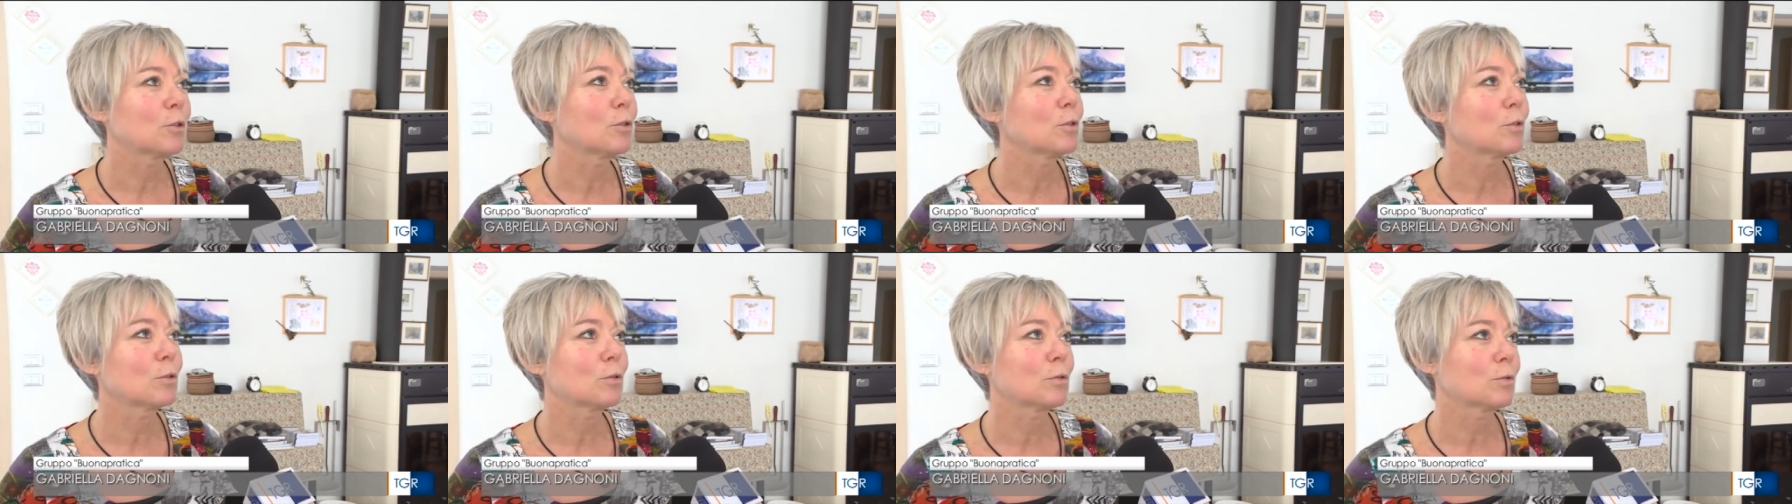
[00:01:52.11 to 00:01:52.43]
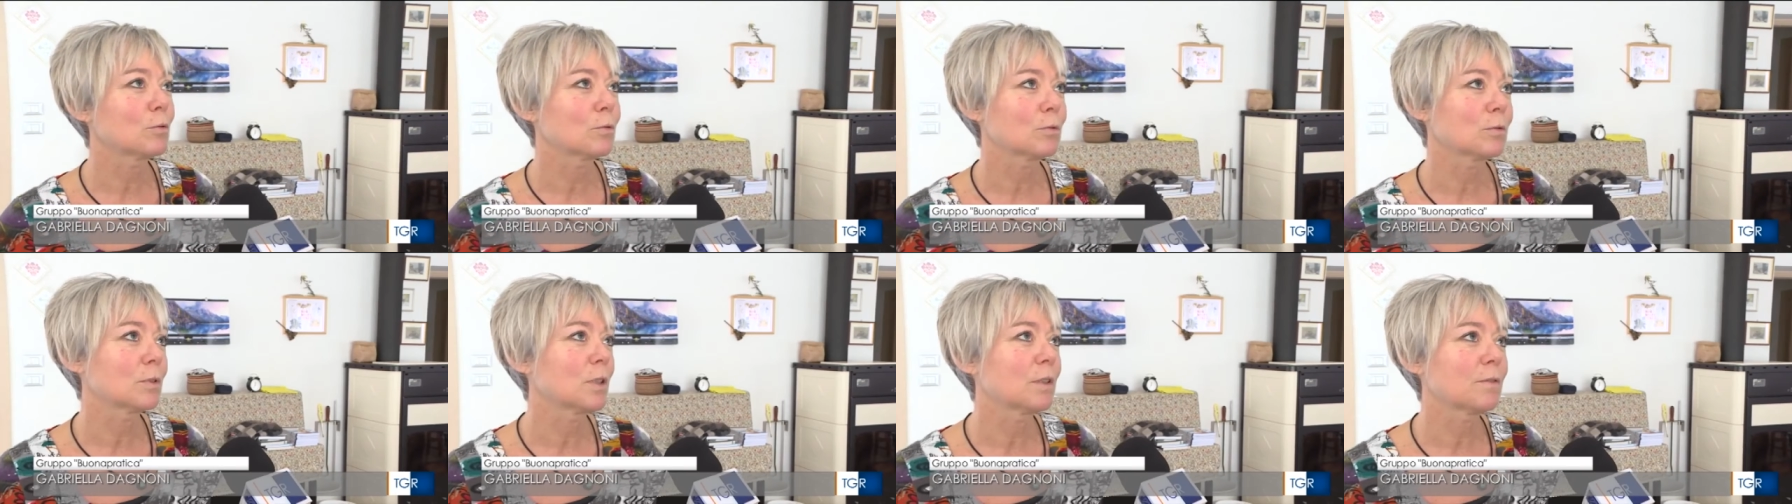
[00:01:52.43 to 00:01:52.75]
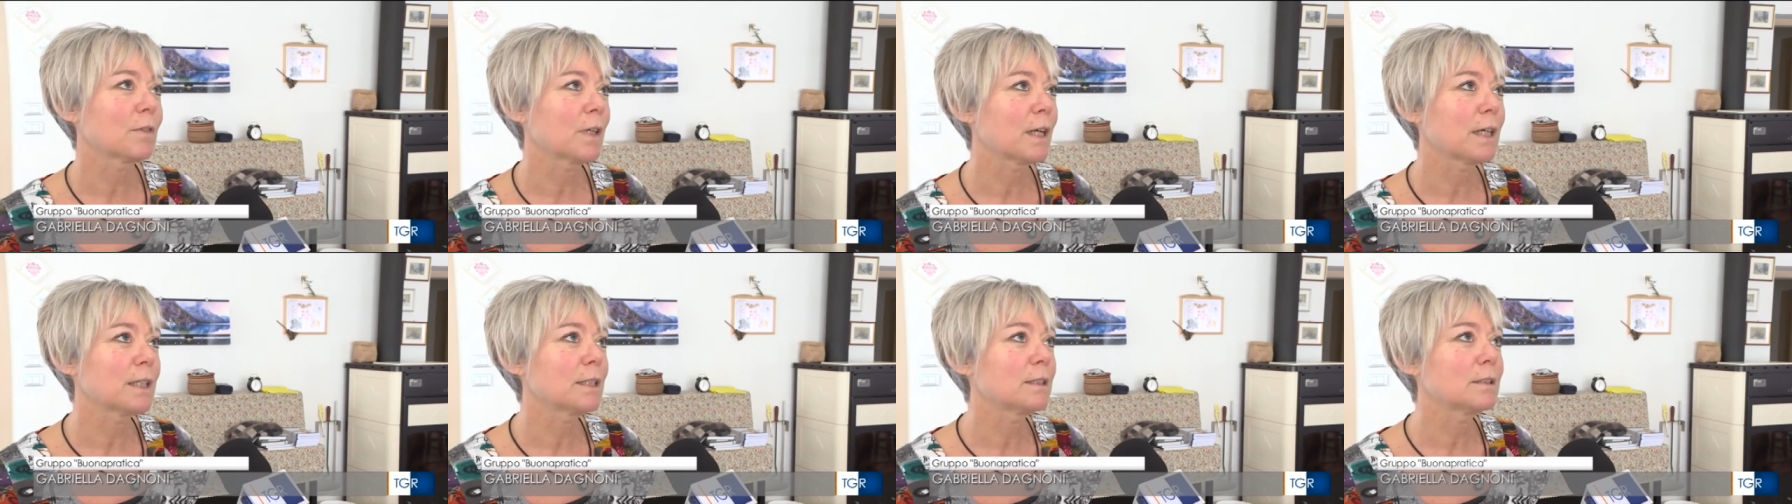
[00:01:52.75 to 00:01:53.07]
non
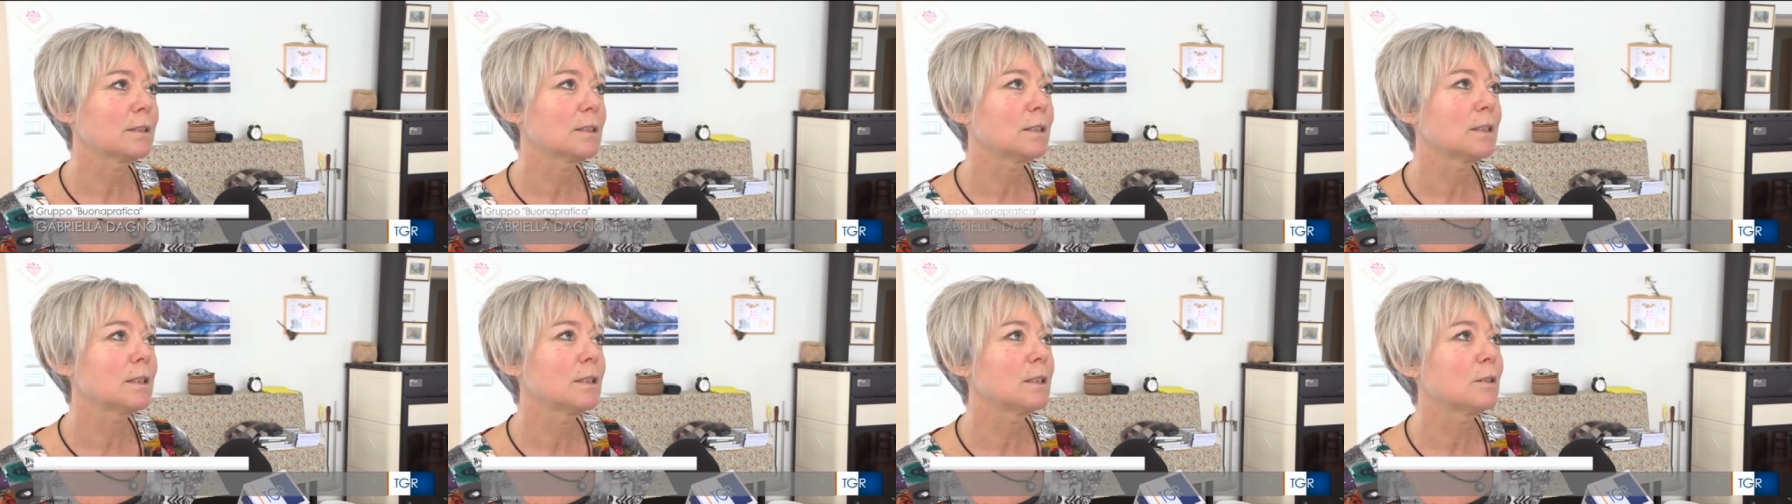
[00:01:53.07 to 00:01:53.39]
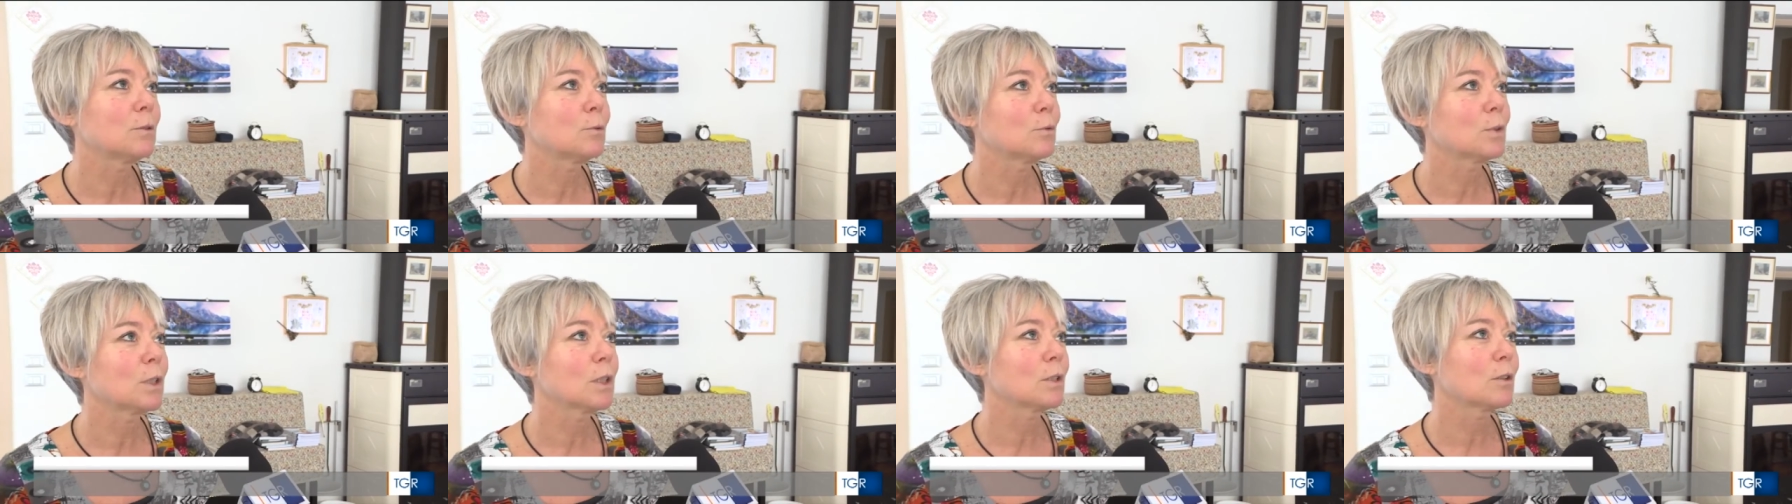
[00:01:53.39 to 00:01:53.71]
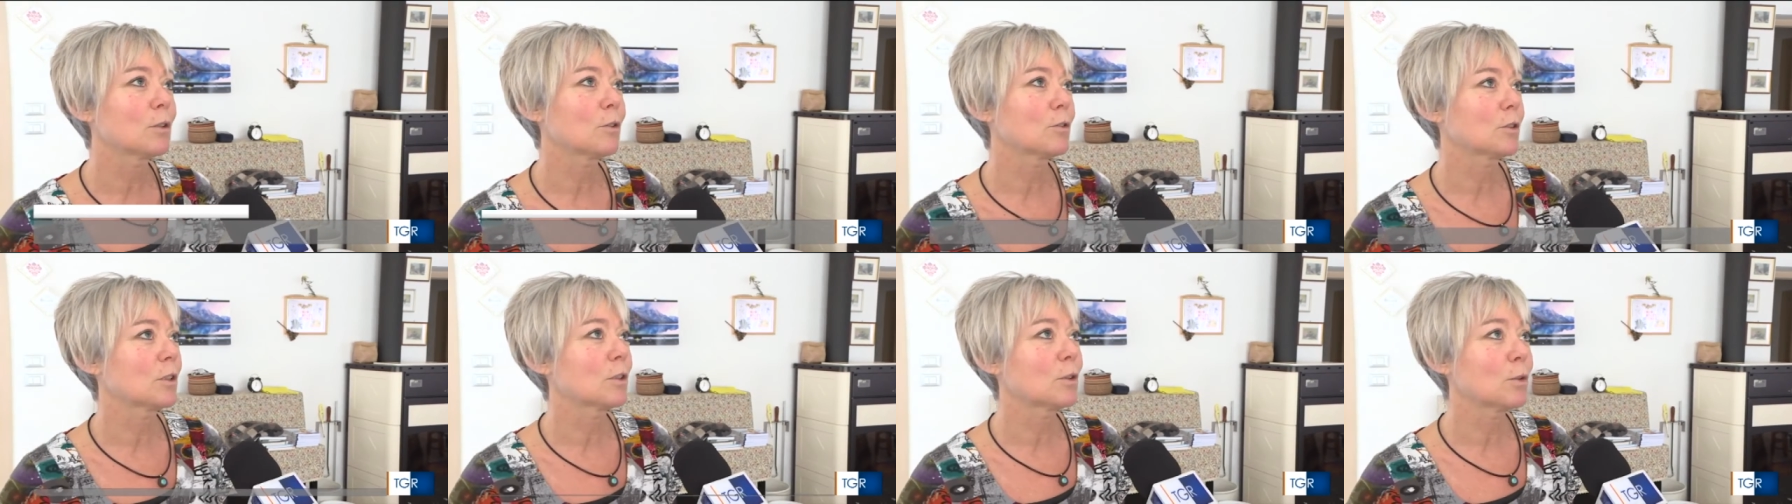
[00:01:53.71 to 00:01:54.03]
avresti una
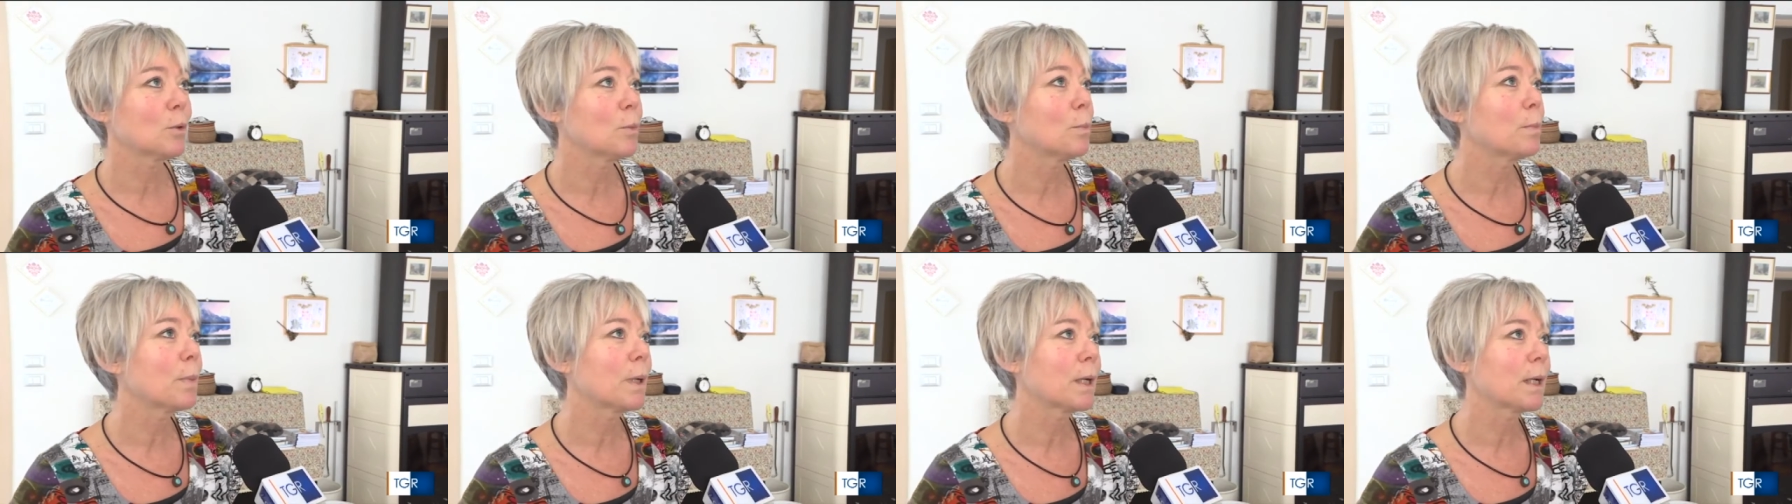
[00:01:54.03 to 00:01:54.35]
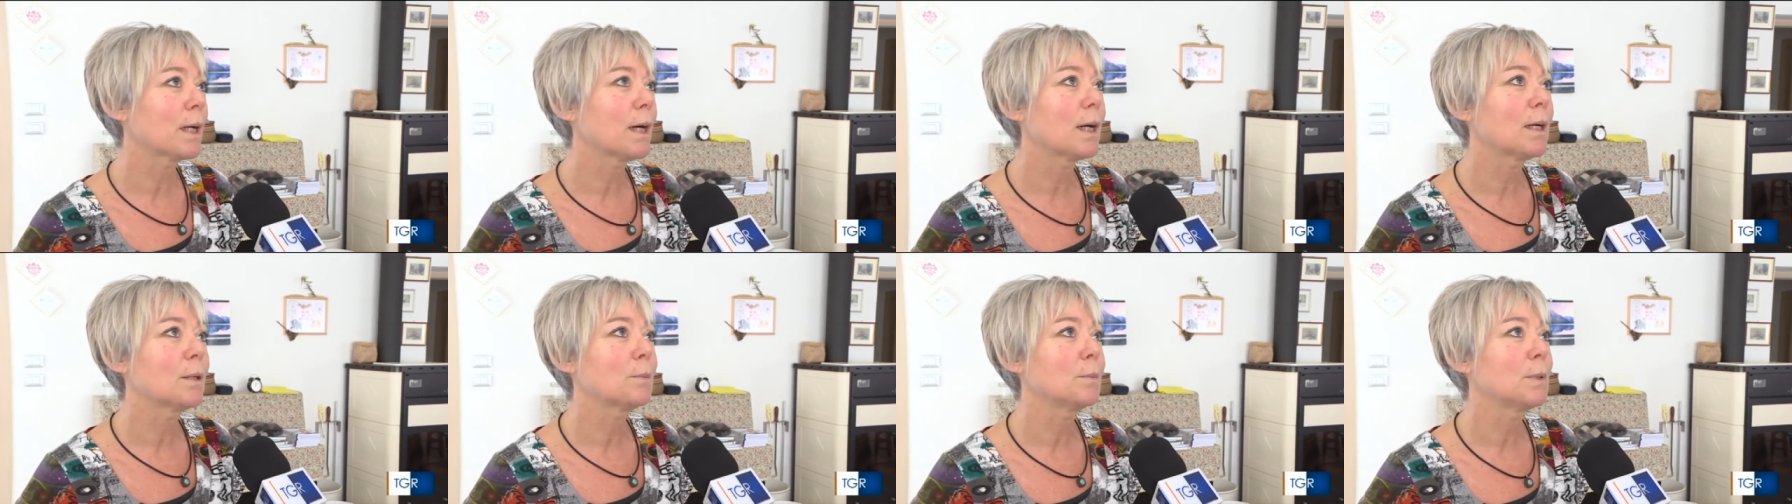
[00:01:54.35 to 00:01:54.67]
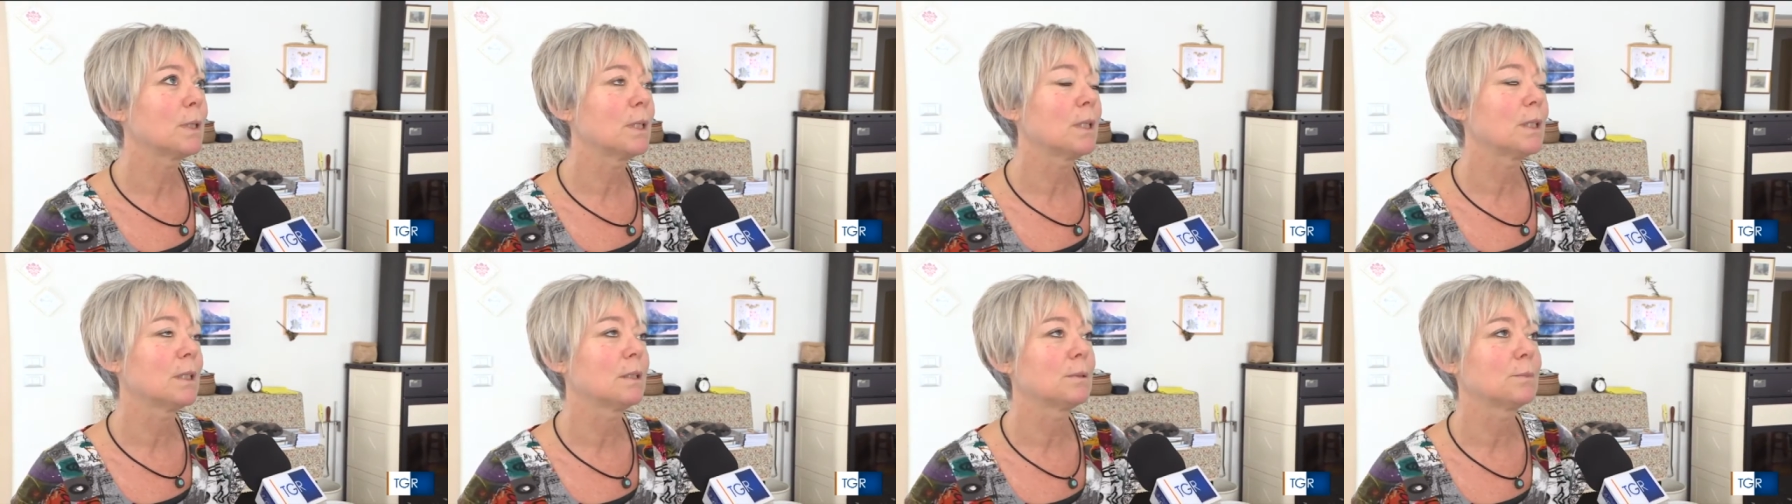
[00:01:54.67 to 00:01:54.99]
cosa
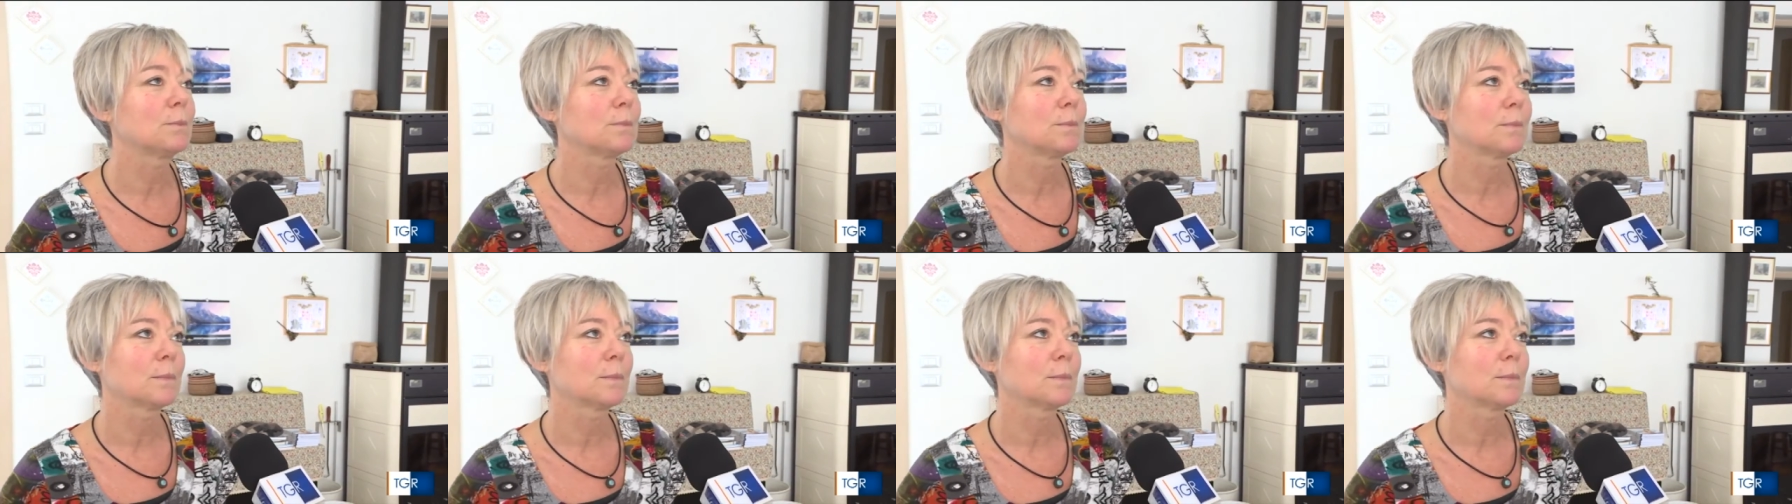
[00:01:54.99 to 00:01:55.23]
comparabile.